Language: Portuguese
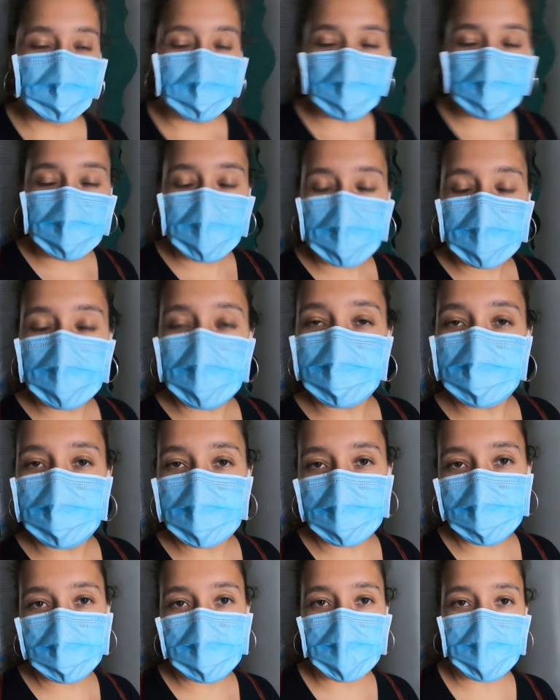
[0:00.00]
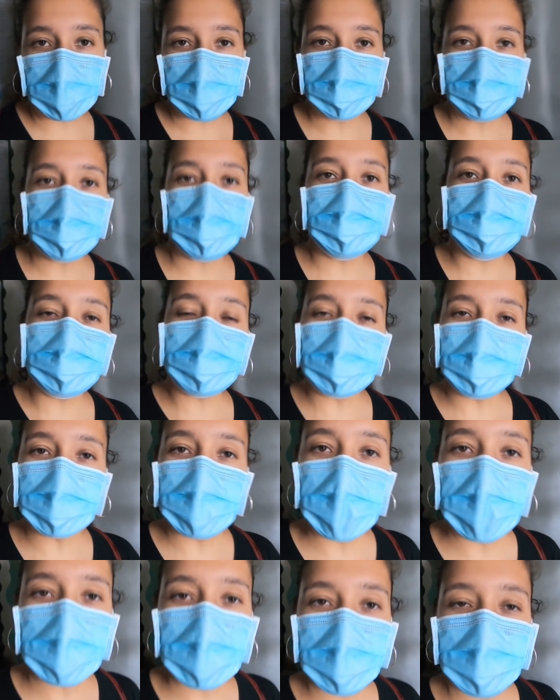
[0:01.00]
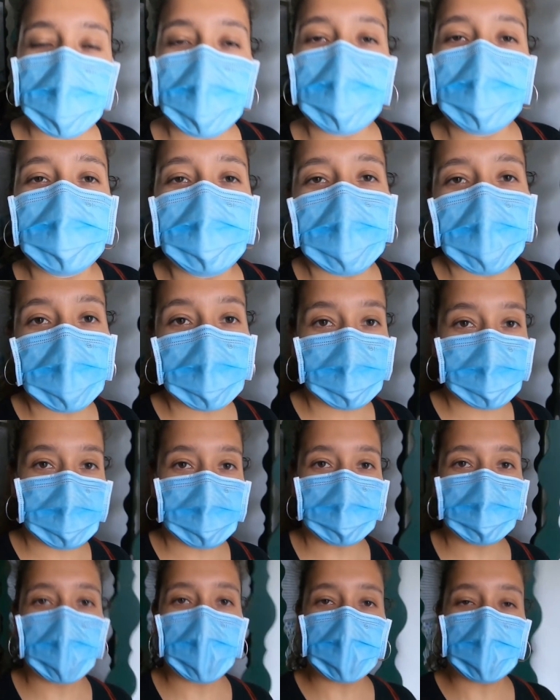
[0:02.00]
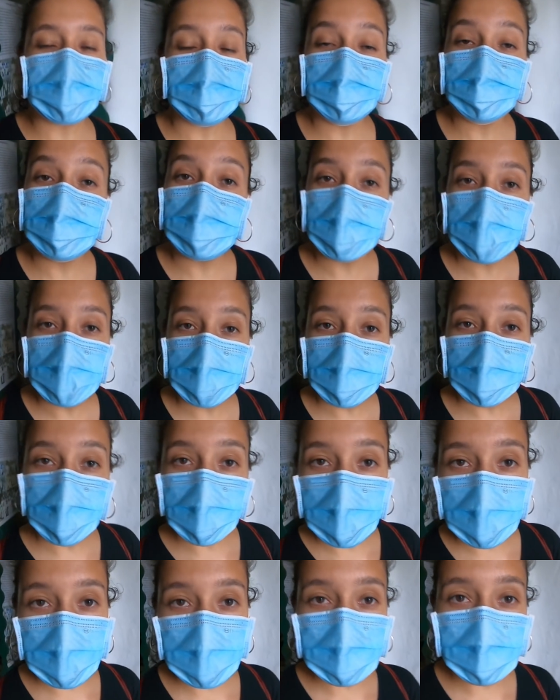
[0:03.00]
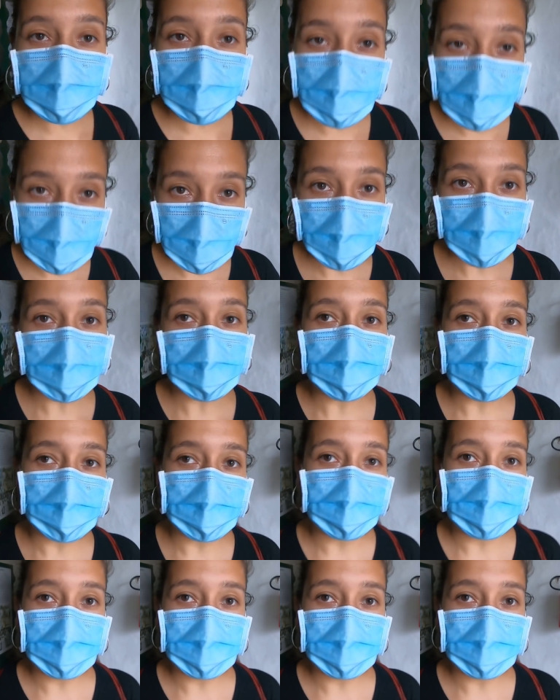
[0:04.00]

Diz ali na frente que ela foi fundada pelos negros que vieram de Angola e do Congo.